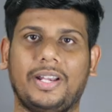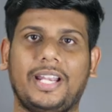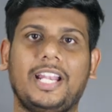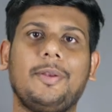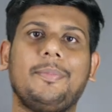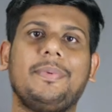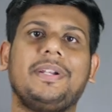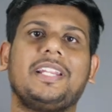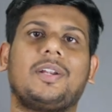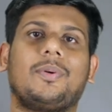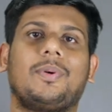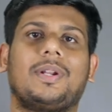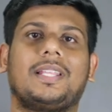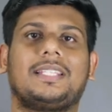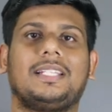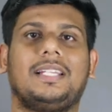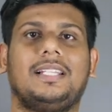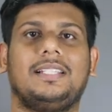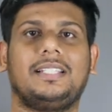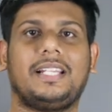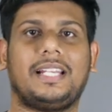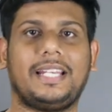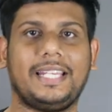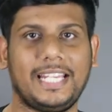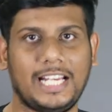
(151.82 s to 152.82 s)
ரியல்மி
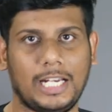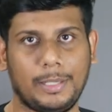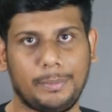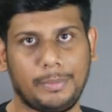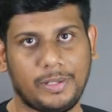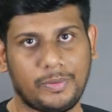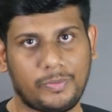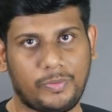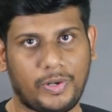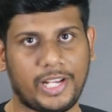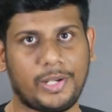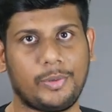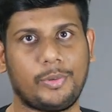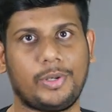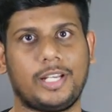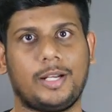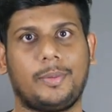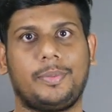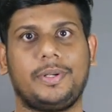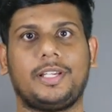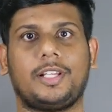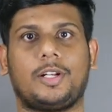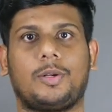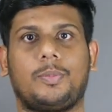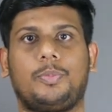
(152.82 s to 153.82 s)
நிறுவனத்திலேருந்து ரியல்மி ஃபைவ் ஐ
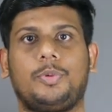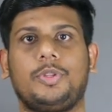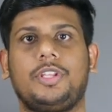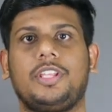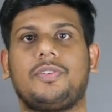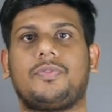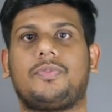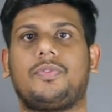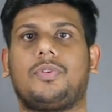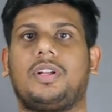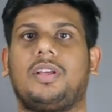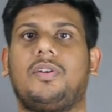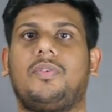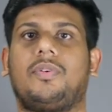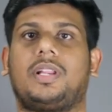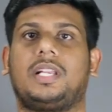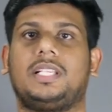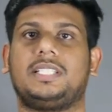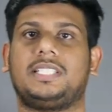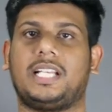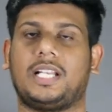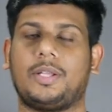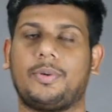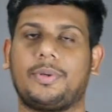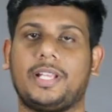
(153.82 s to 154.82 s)
அப்படிங்கிற புதிய ஃபோனை
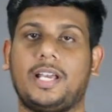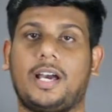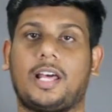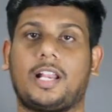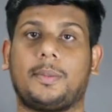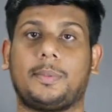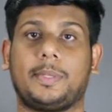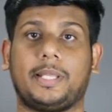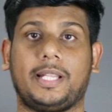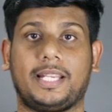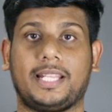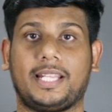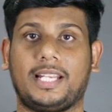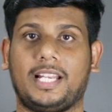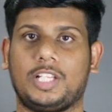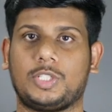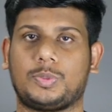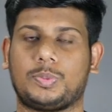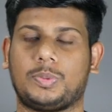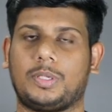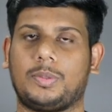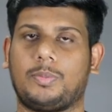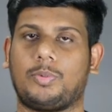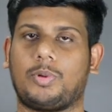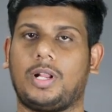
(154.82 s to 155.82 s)
வர ஜனவரி ஆறாம் தேதி
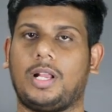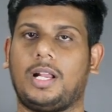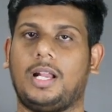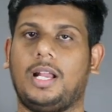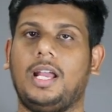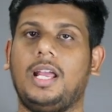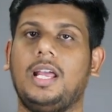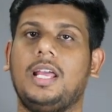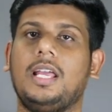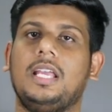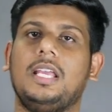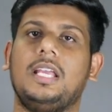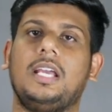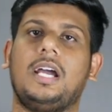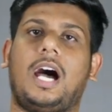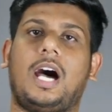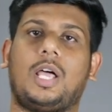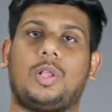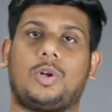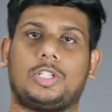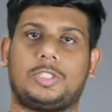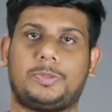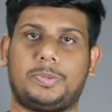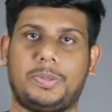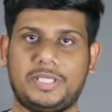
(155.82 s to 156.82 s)
லான்ச் பண்ண போகிறாங்க
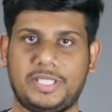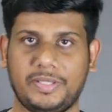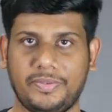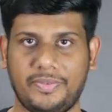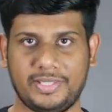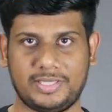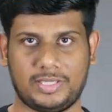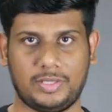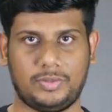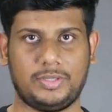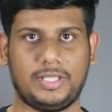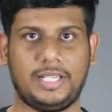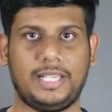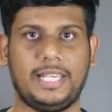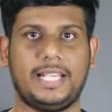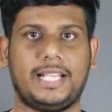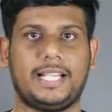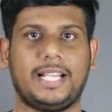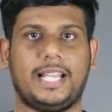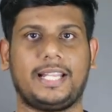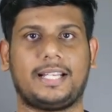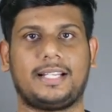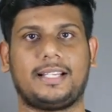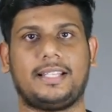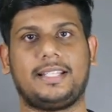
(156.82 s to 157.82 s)
அதோட ஸ்பெசிஃபிகேஷன் வந்து
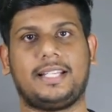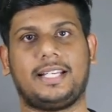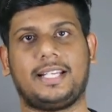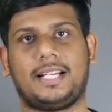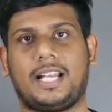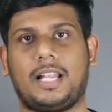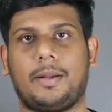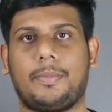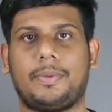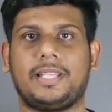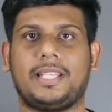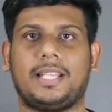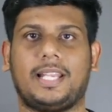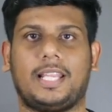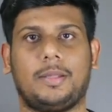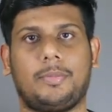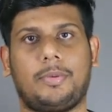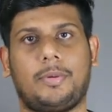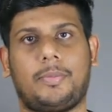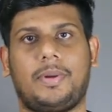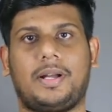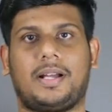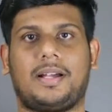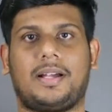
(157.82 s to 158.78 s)
லீக் ஆயிருக்கு அது என்னென்ன அப்படிங்கிறத இப்போ